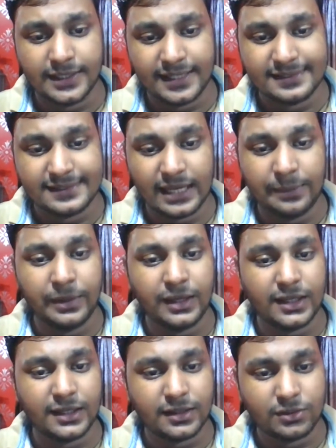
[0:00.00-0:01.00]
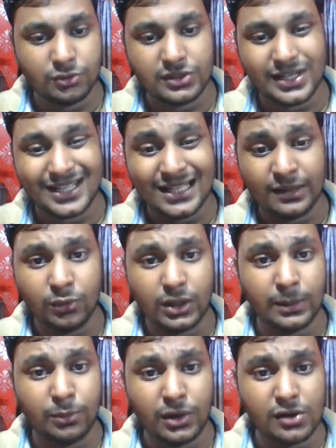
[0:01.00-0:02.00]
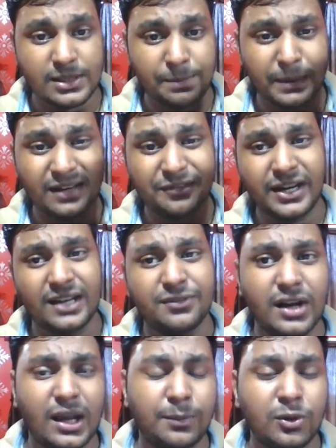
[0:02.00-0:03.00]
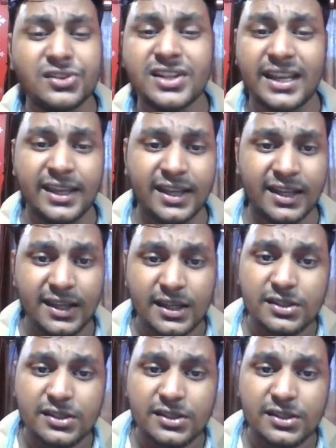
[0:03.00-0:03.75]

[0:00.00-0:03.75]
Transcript: एग्जाम है गुजकैट का वो कब होगा उससे पहले फटाफट आप लोग जाइए